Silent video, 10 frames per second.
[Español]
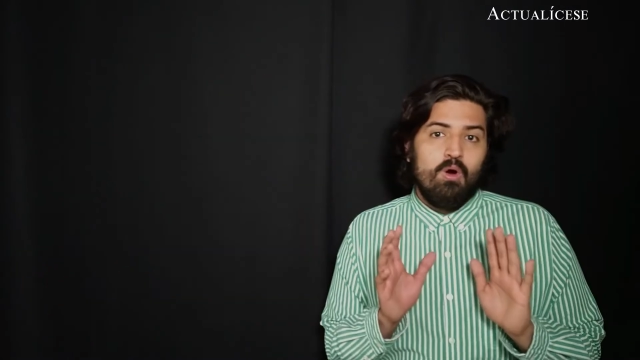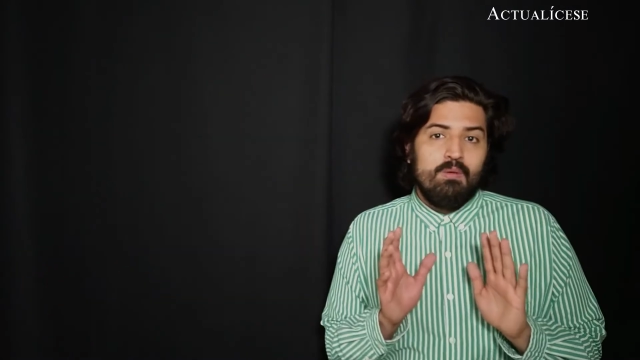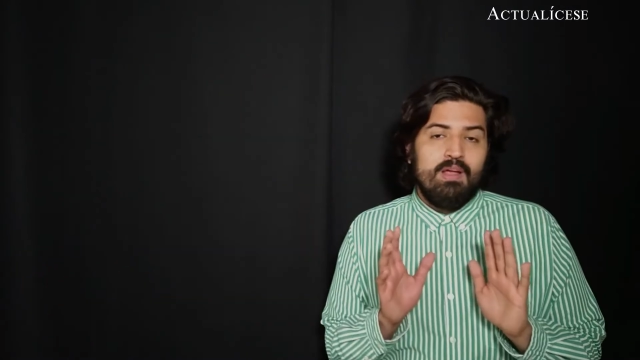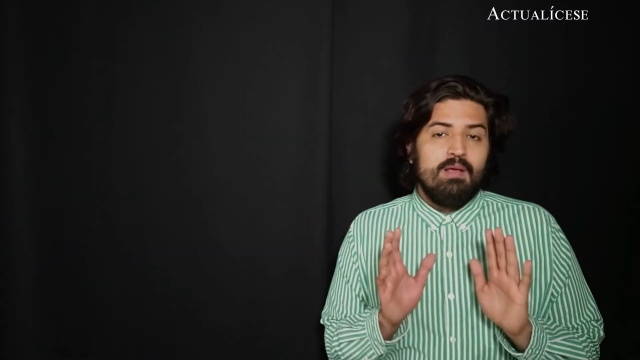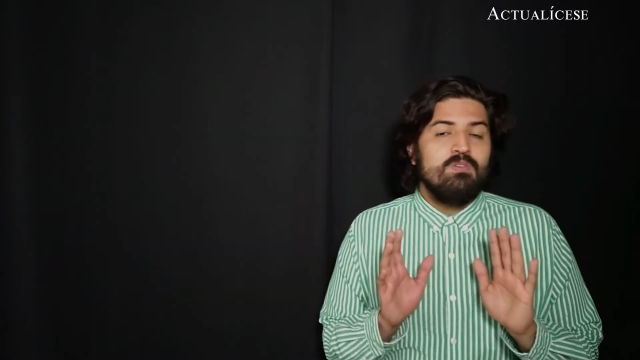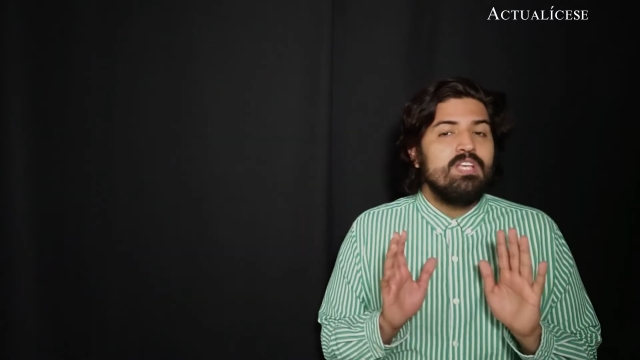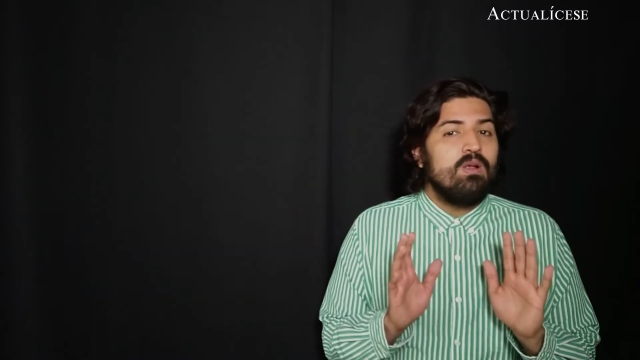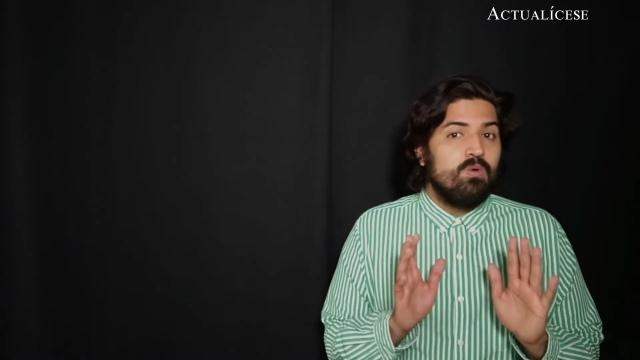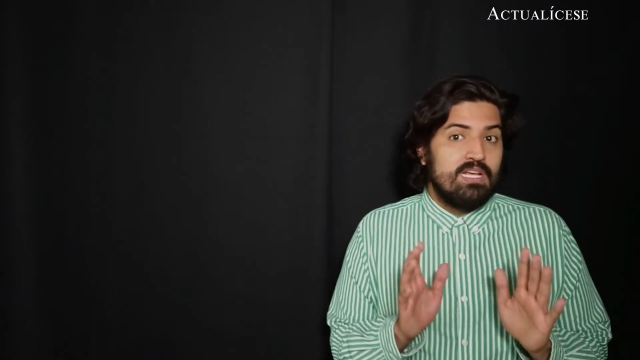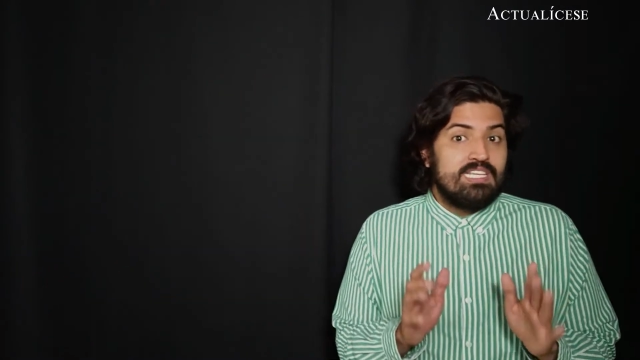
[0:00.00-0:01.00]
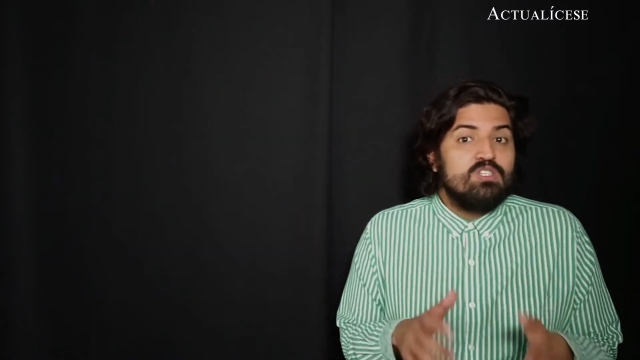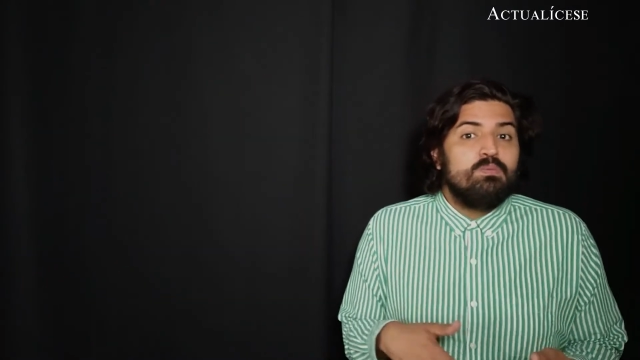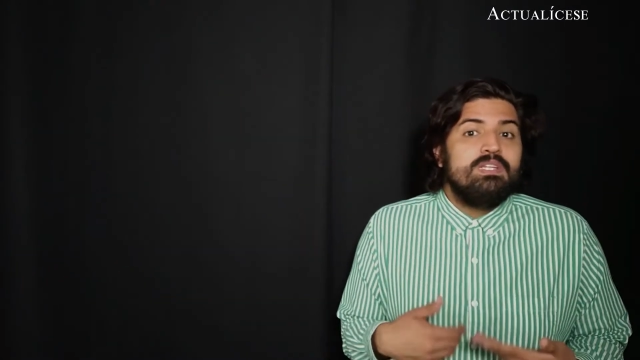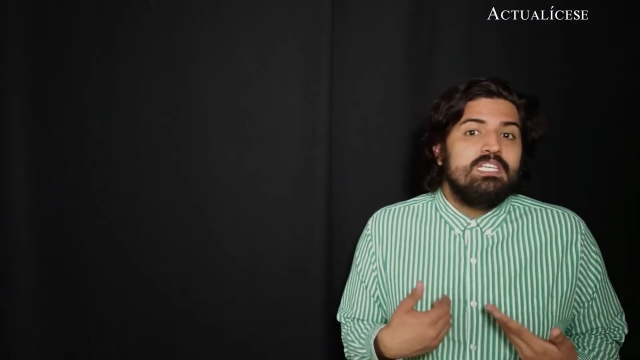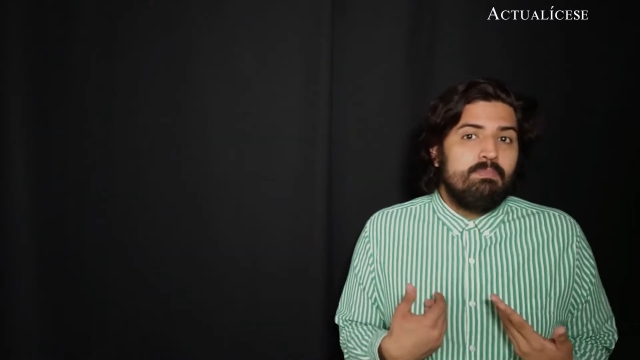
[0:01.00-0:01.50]
Hoy veremos algunas de sus
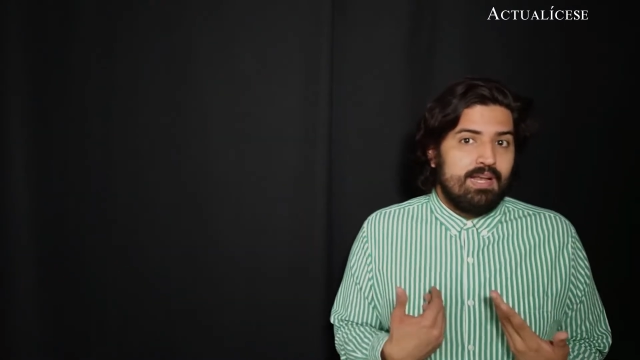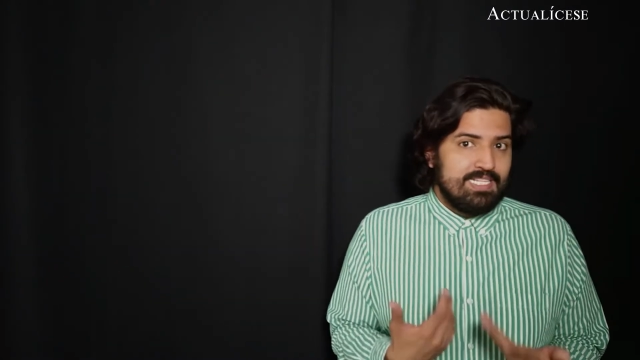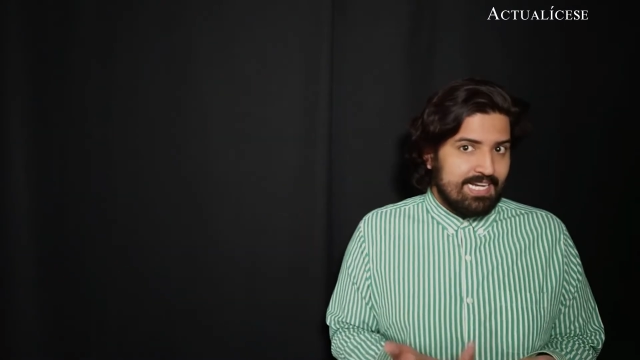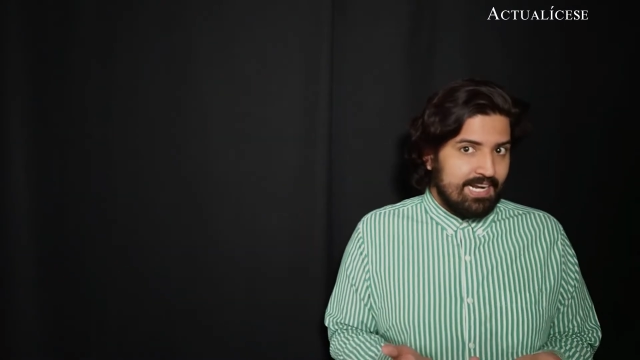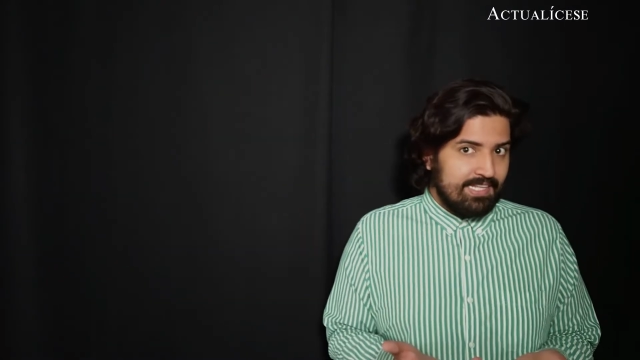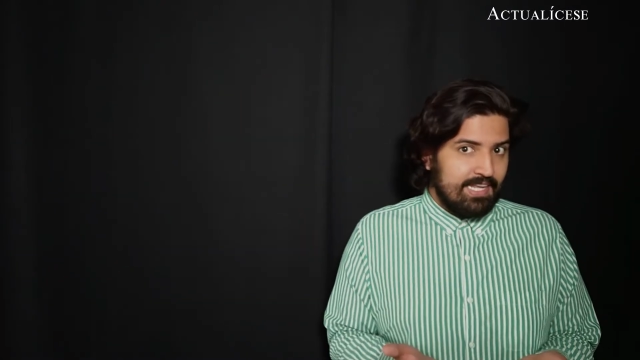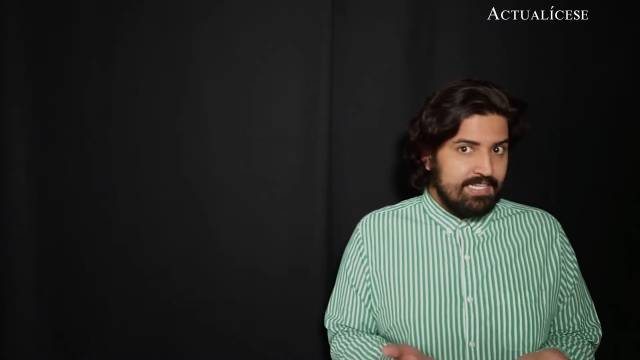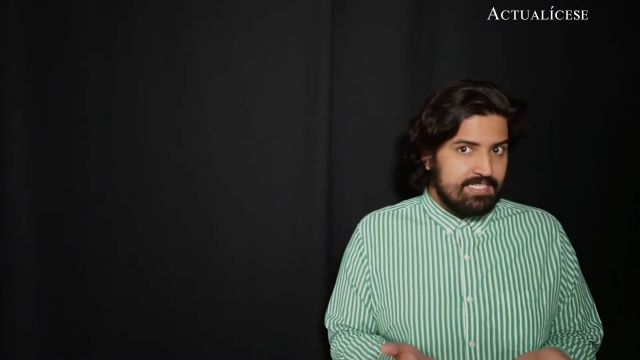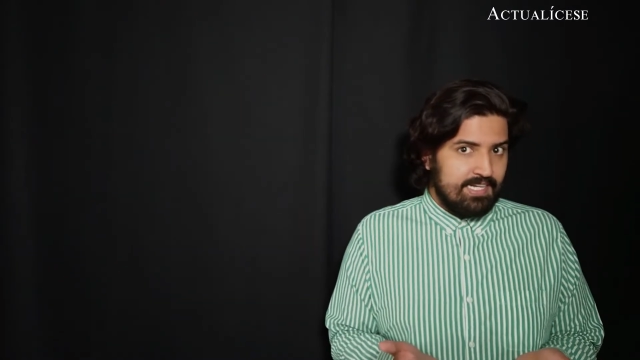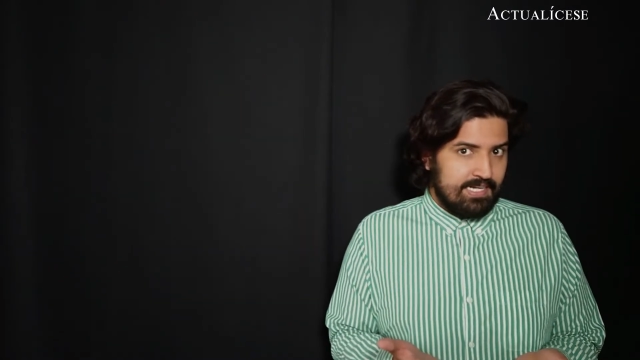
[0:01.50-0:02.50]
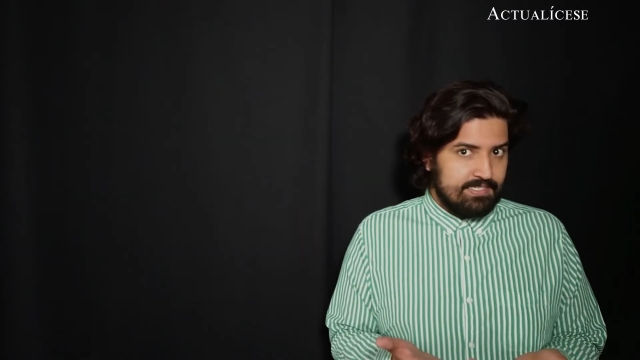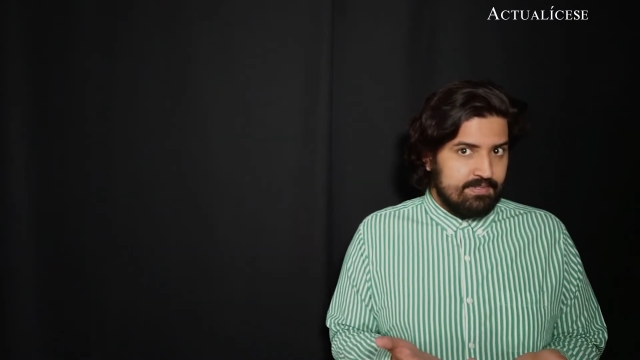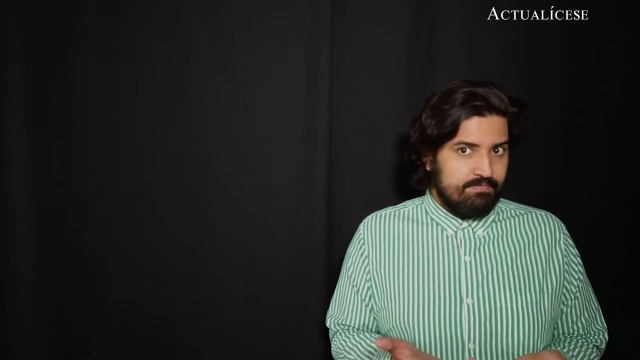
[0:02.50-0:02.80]
principales características.